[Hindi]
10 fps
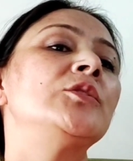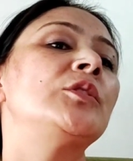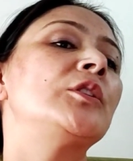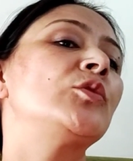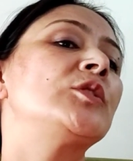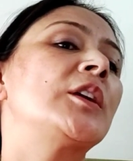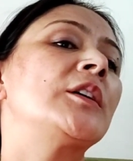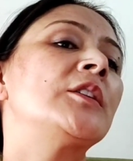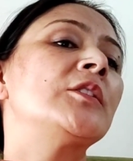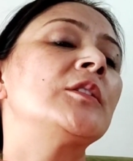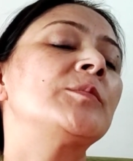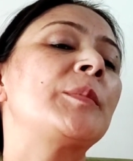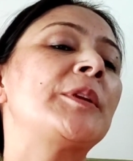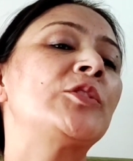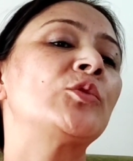जो नड्यूल था ना
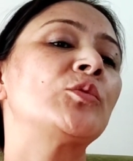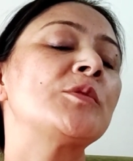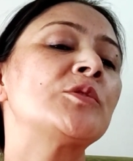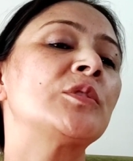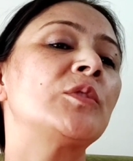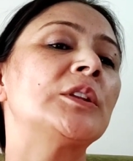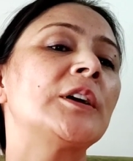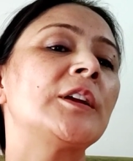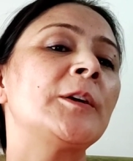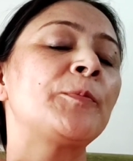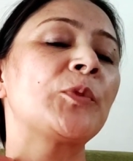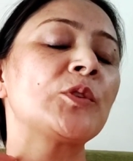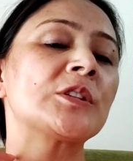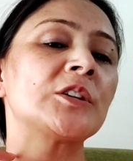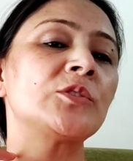इसमें मेरे थ्रोट में जो हुआ था ये
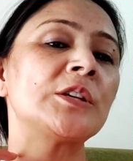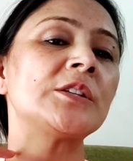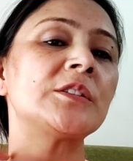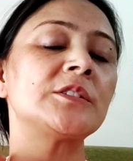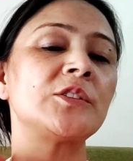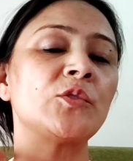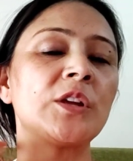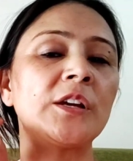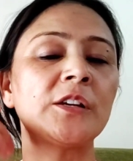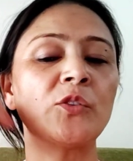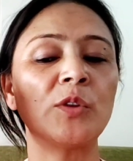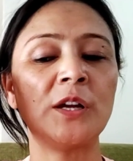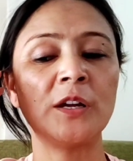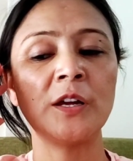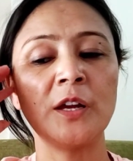तो इसका जो है सर्जरी होना है कल को
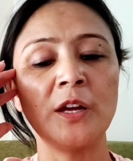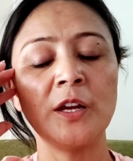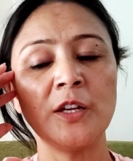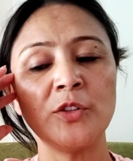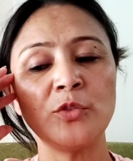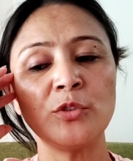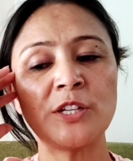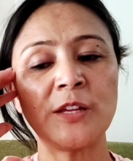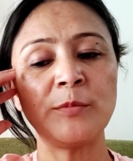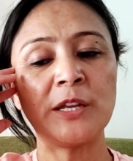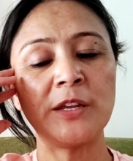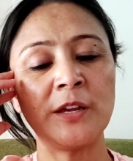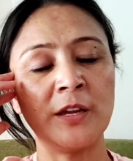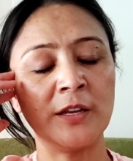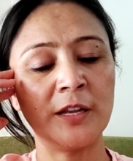ना तो शायद मेरा
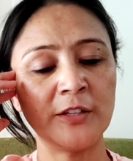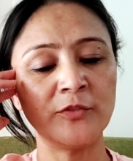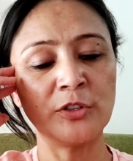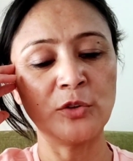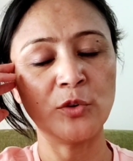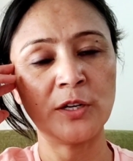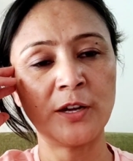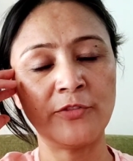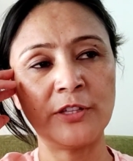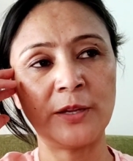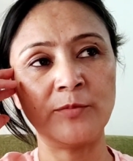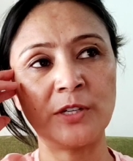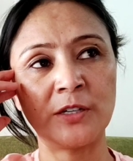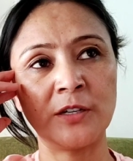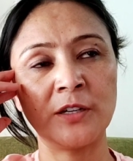ये लास्ट वीडियो होगा काफ़ी टाइम
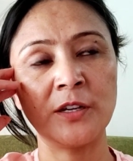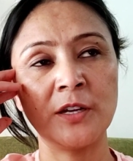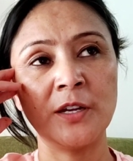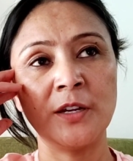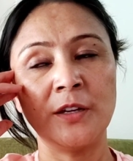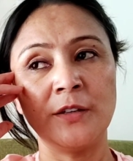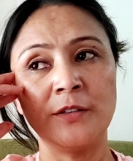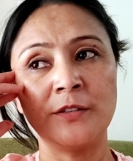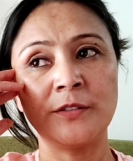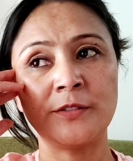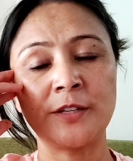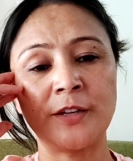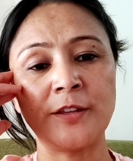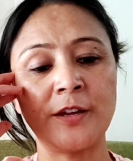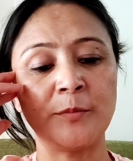तक
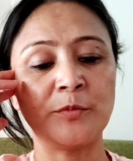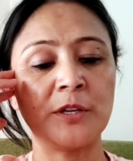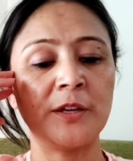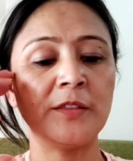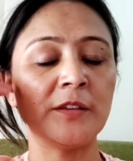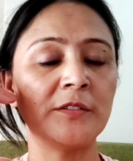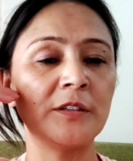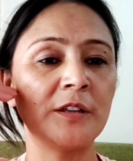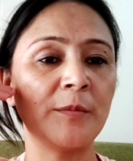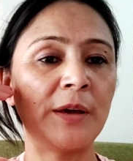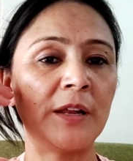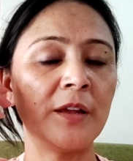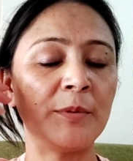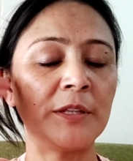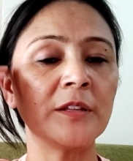शायद एक हफ्ता या दस दिन या बारह
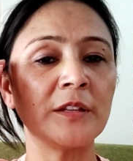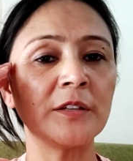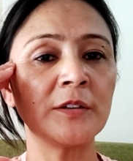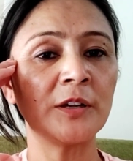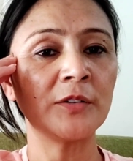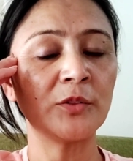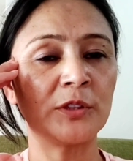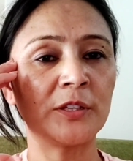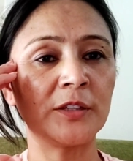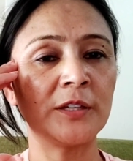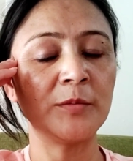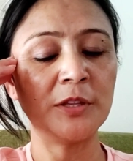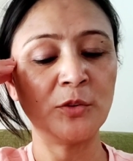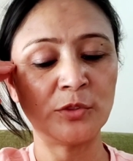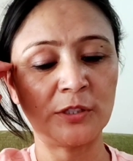या पंद्रह दिन कितने
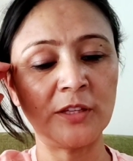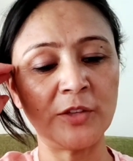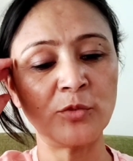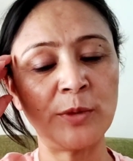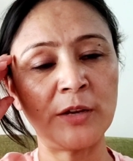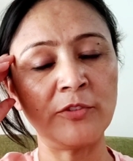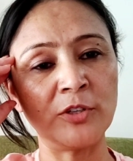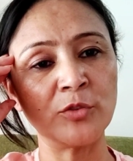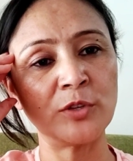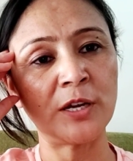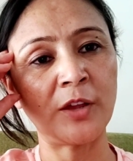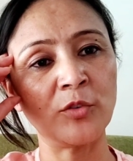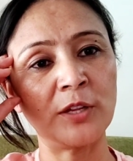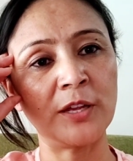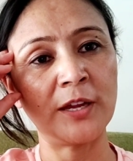भी दिन हो सकते हैं तो मेरा वीडियो जो आगे
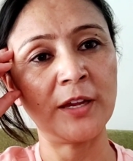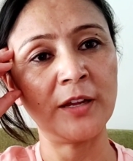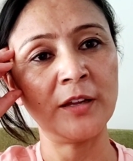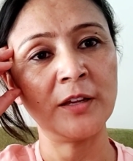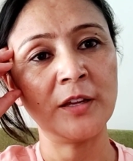को नहीं आएगा